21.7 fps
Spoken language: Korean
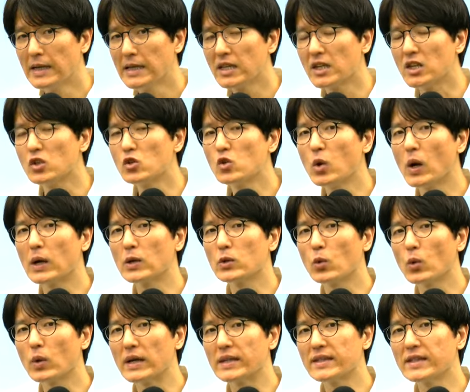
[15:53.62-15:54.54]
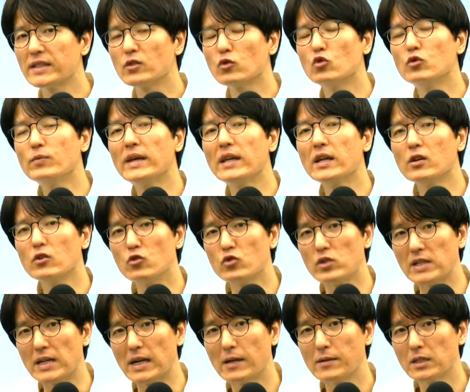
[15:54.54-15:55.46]
기초하고 똑같은 구매력을
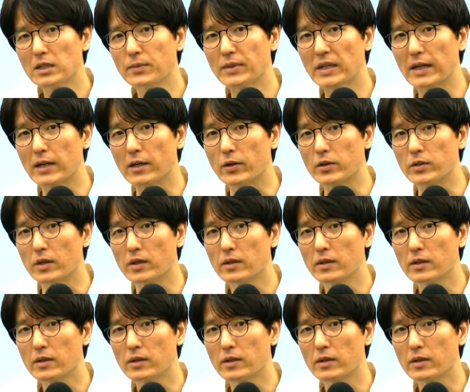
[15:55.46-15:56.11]
유지를 하시면 되는 거죠.